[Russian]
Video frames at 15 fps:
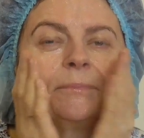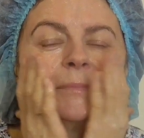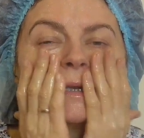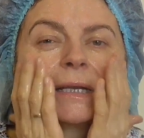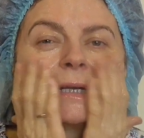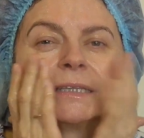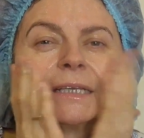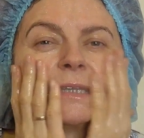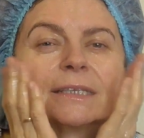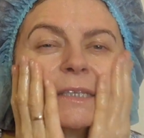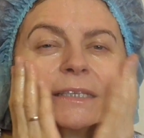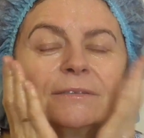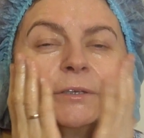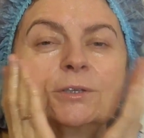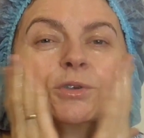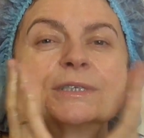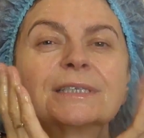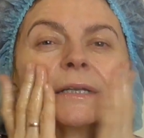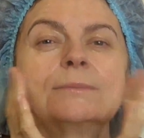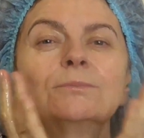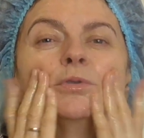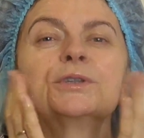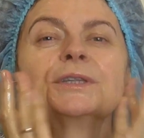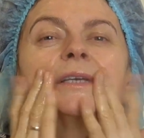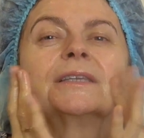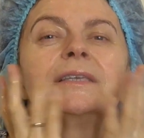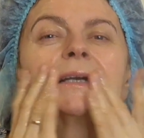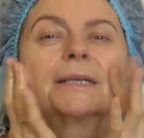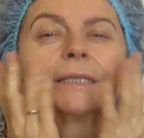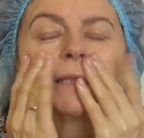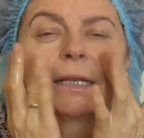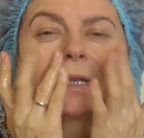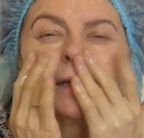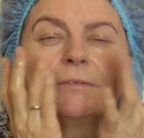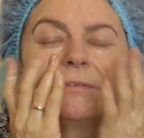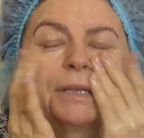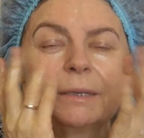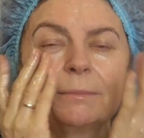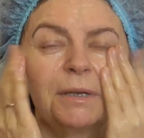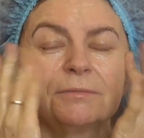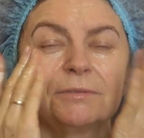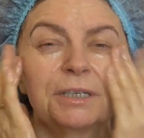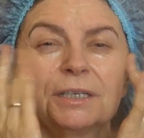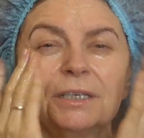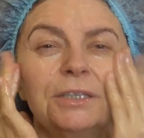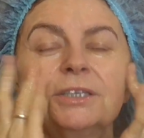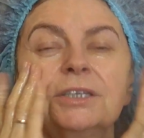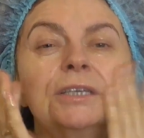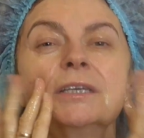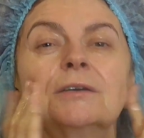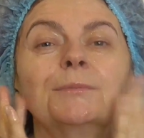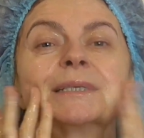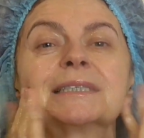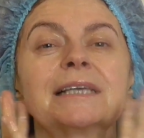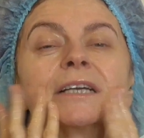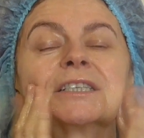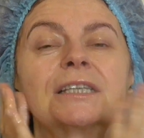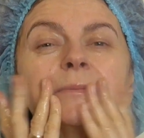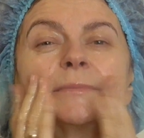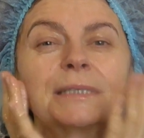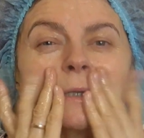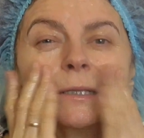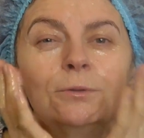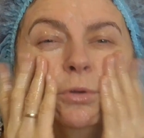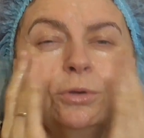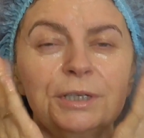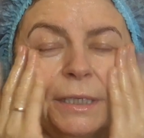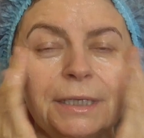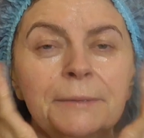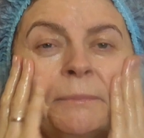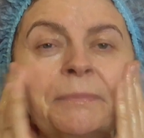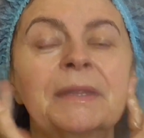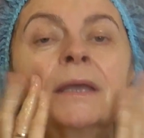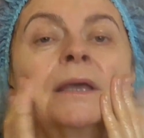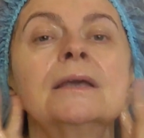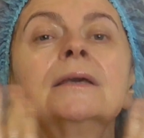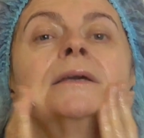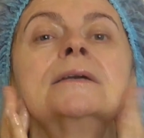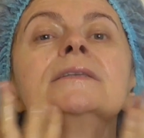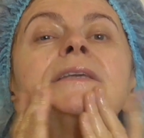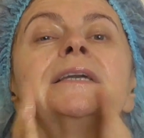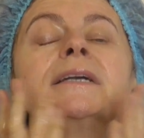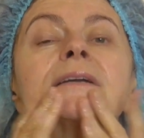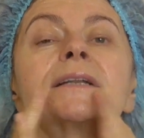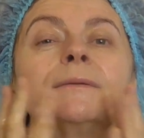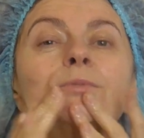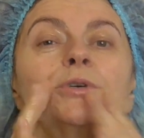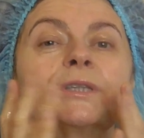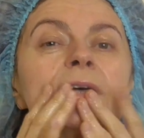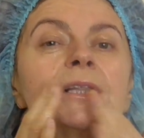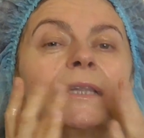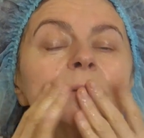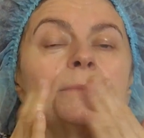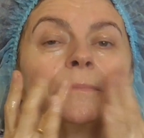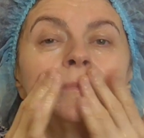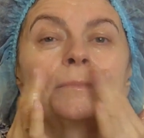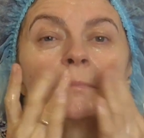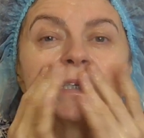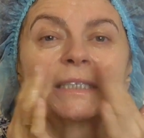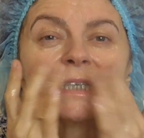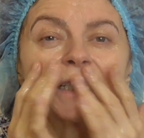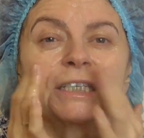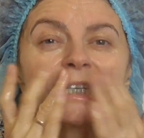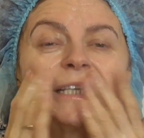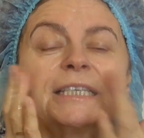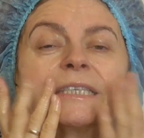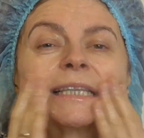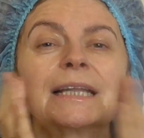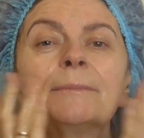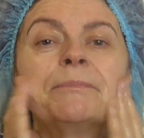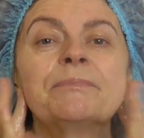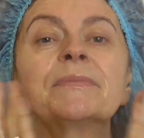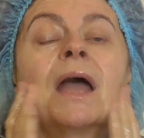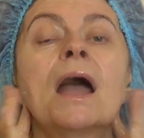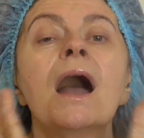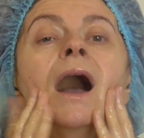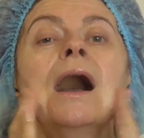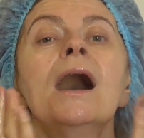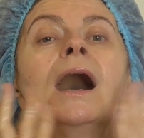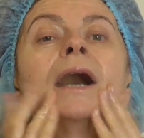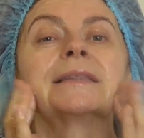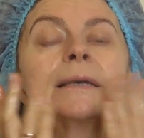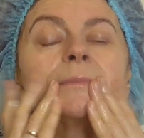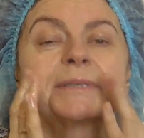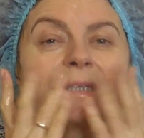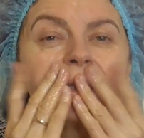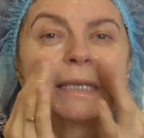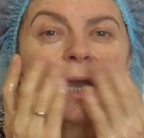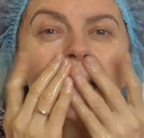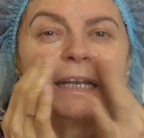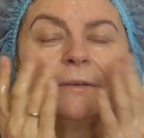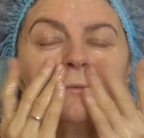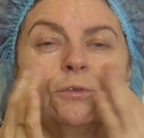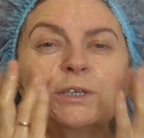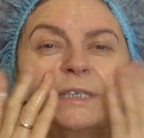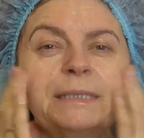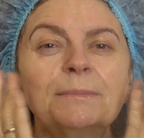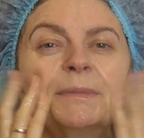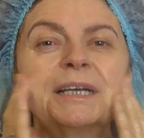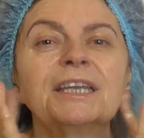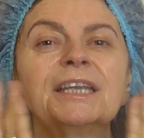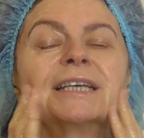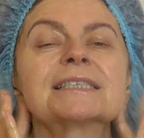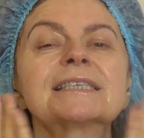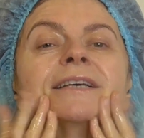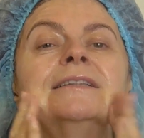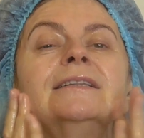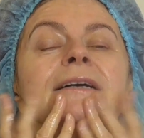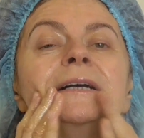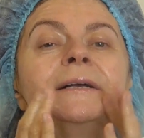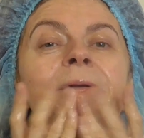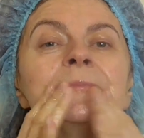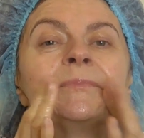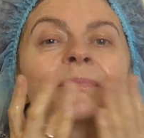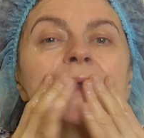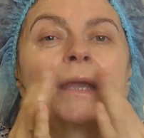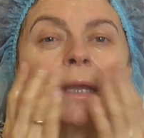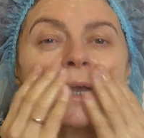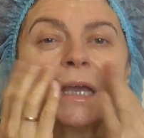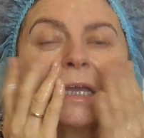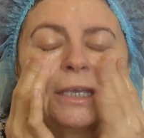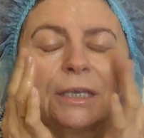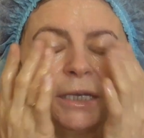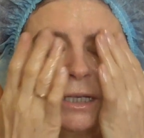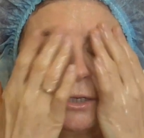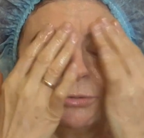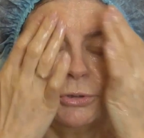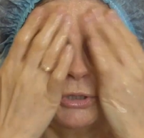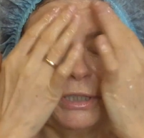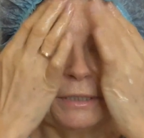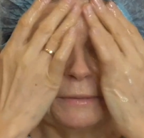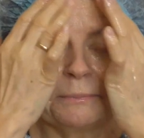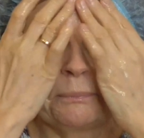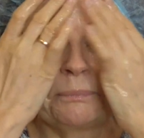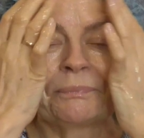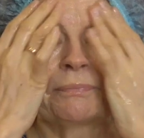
Мне когда-то довелось работать некоторое время в Аргентине в массажном салоне, где я работала массажистом, а там стояли 8 кресел, и люди,